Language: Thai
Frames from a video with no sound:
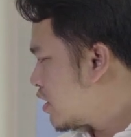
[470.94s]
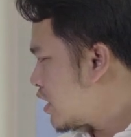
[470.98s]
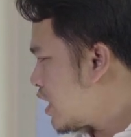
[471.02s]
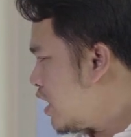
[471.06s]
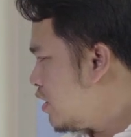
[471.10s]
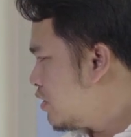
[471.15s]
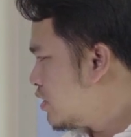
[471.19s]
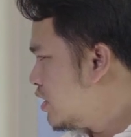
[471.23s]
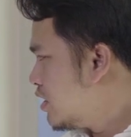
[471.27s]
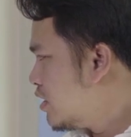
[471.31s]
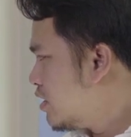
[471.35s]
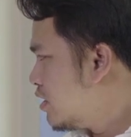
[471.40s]

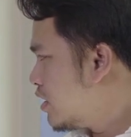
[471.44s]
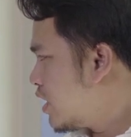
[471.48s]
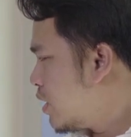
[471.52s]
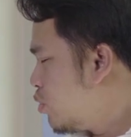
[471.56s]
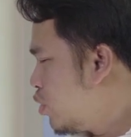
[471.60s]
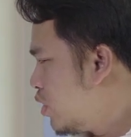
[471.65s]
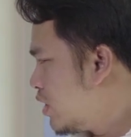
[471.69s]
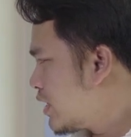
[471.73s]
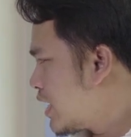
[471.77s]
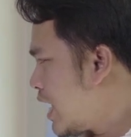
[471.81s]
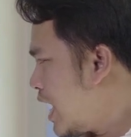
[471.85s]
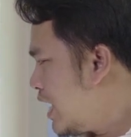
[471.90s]
เข้าถึงกระ
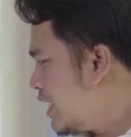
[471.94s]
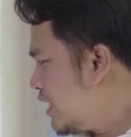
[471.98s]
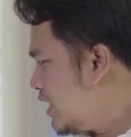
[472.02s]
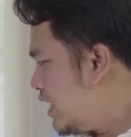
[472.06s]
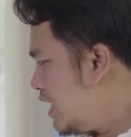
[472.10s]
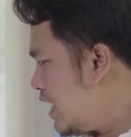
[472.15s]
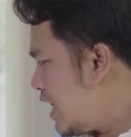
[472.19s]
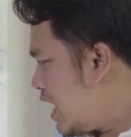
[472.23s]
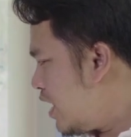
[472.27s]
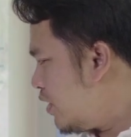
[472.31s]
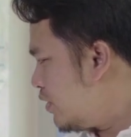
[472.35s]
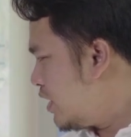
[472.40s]
บวนการ
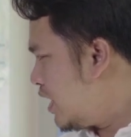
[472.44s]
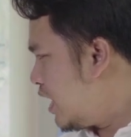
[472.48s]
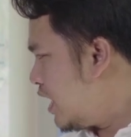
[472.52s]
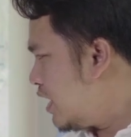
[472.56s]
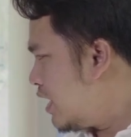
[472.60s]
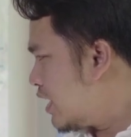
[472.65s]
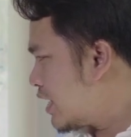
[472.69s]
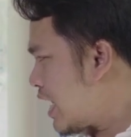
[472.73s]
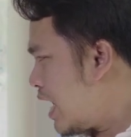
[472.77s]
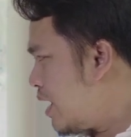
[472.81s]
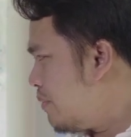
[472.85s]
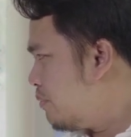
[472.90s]
นี้แล้วเนี่ย
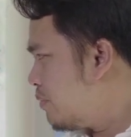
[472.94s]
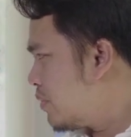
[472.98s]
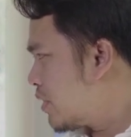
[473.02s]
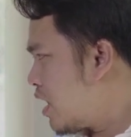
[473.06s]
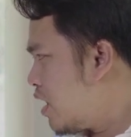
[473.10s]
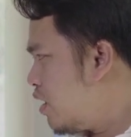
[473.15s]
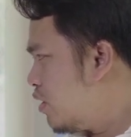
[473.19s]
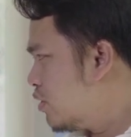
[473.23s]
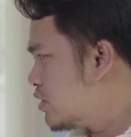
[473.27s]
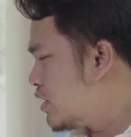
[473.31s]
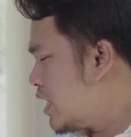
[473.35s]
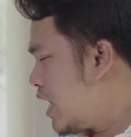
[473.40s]
นะครับ
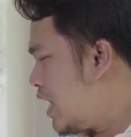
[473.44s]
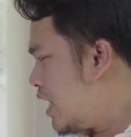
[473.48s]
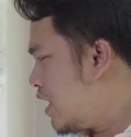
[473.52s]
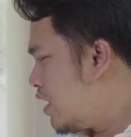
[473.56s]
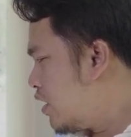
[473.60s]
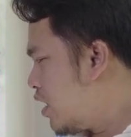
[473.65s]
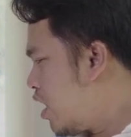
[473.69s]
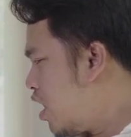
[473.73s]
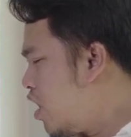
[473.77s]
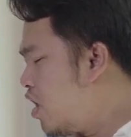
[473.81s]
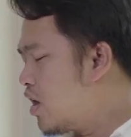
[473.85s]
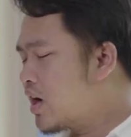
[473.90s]
เราจะ
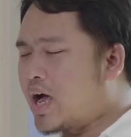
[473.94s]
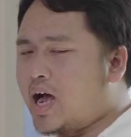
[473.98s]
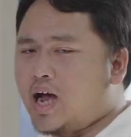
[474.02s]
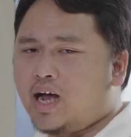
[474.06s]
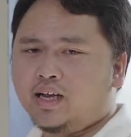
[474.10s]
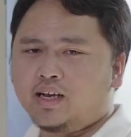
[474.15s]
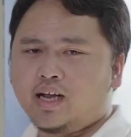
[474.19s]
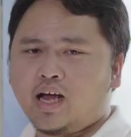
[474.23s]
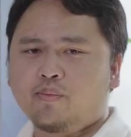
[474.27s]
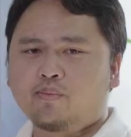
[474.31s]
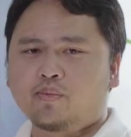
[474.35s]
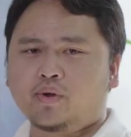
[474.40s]
รอกา
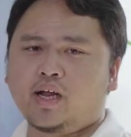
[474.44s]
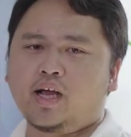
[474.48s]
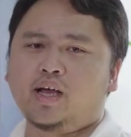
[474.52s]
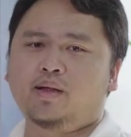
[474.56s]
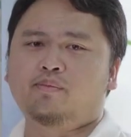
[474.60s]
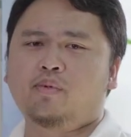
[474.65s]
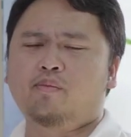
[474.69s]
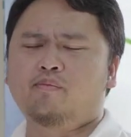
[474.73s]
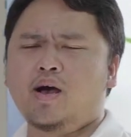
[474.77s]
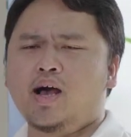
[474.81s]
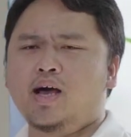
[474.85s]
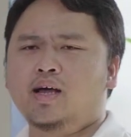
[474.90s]
รอัปเกรด
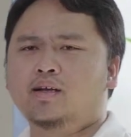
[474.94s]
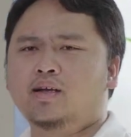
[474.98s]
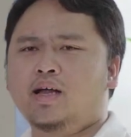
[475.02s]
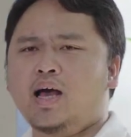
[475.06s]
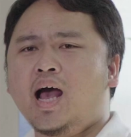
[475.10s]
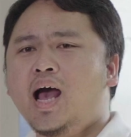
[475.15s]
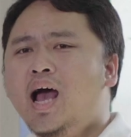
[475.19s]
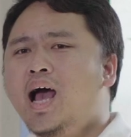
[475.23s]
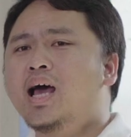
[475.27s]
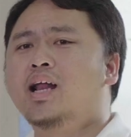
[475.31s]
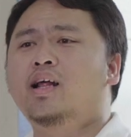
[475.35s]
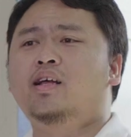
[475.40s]
ประมาณ
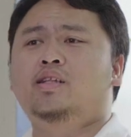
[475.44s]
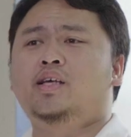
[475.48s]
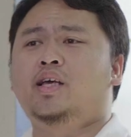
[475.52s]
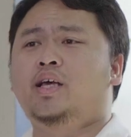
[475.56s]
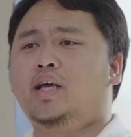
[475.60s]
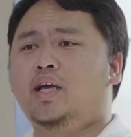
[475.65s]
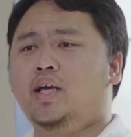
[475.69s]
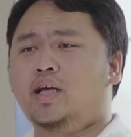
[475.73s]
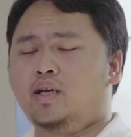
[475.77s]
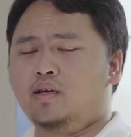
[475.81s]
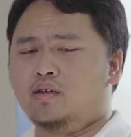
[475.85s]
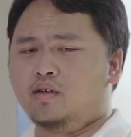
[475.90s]
5นา
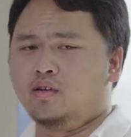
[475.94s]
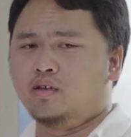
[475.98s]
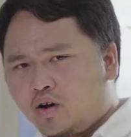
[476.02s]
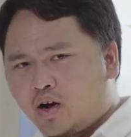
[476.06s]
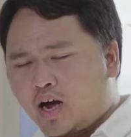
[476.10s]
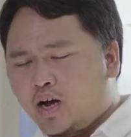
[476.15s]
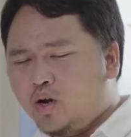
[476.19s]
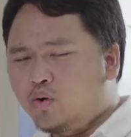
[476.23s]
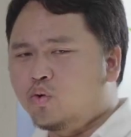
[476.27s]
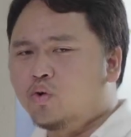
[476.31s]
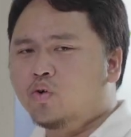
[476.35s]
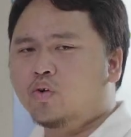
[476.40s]
ที
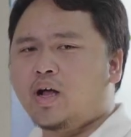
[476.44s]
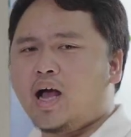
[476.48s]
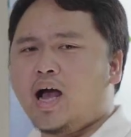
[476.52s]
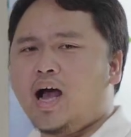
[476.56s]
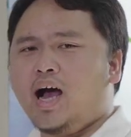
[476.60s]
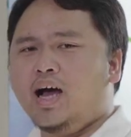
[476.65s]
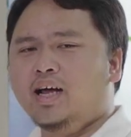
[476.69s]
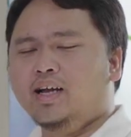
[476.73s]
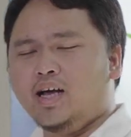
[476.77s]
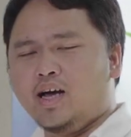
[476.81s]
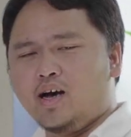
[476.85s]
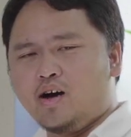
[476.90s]
ให้คุณลูก
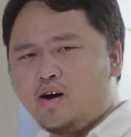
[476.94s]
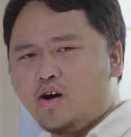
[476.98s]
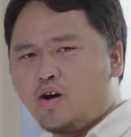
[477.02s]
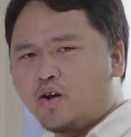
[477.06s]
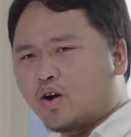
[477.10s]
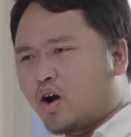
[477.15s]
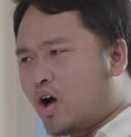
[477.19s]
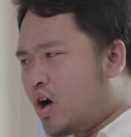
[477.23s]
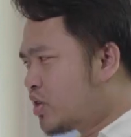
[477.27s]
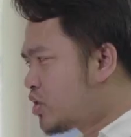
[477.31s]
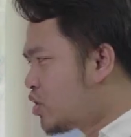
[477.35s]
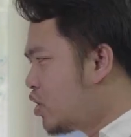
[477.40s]
ค้าเนี่ย
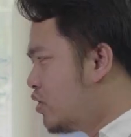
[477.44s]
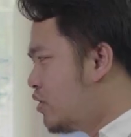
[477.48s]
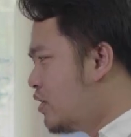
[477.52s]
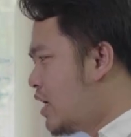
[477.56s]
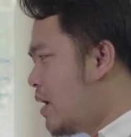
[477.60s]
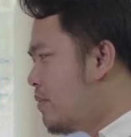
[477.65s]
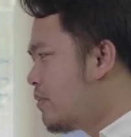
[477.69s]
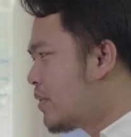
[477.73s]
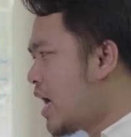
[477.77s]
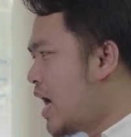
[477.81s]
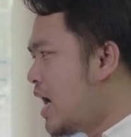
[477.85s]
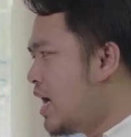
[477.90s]
รอจน
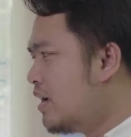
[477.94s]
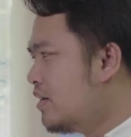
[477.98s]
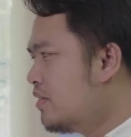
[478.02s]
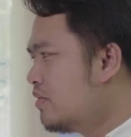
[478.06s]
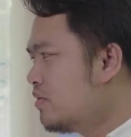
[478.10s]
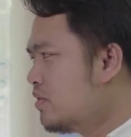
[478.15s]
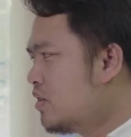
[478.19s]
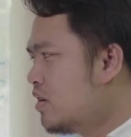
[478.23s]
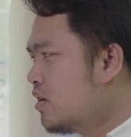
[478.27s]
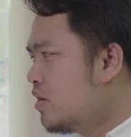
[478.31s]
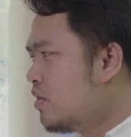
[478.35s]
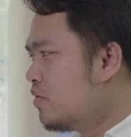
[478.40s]
ทำการ
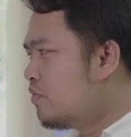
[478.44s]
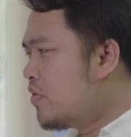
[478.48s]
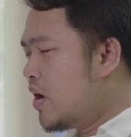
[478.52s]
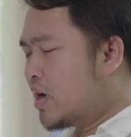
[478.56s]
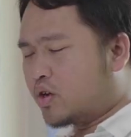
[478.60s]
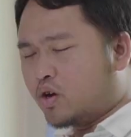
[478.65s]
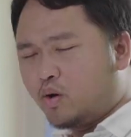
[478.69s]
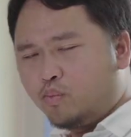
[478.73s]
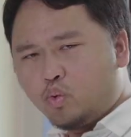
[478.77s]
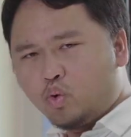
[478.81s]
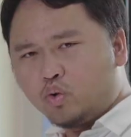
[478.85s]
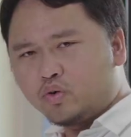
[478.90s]
แฟ
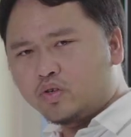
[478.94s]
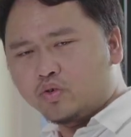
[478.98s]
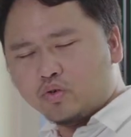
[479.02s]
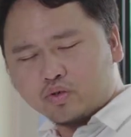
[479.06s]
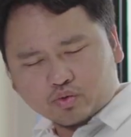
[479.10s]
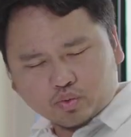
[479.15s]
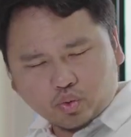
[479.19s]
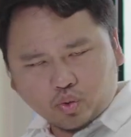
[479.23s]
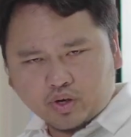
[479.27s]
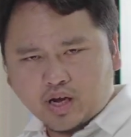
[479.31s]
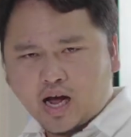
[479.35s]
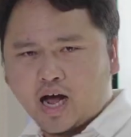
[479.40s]
ดข้อมูล
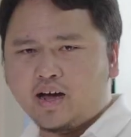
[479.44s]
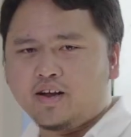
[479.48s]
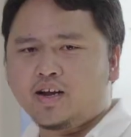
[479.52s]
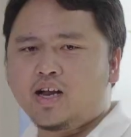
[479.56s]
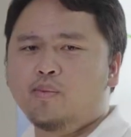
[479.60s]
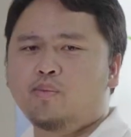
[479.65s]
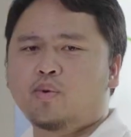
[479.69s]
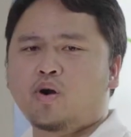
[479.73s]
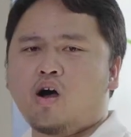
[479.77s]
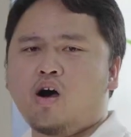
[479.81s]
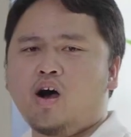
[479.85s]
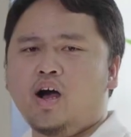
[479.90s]
ทุกอย่าง
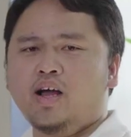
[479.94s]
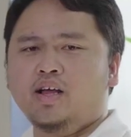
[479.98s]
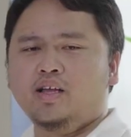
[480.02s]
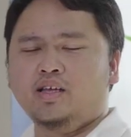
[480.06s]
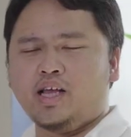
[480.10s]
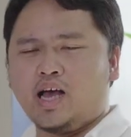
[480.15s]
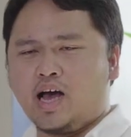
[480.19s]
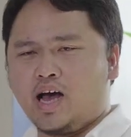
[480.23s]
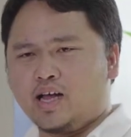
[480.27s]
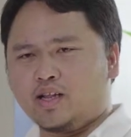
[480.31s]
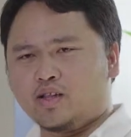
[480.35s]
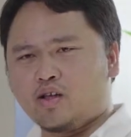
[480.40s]
เรียบร้อย อย่า